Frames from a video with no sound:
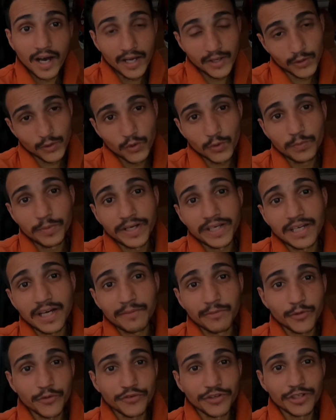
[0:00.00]
आई होप भाई
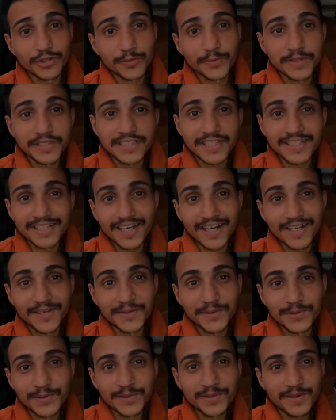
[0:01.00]
आपको वीडियो पसंद आ
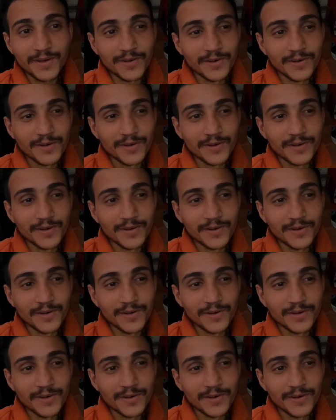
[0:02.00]
रही हो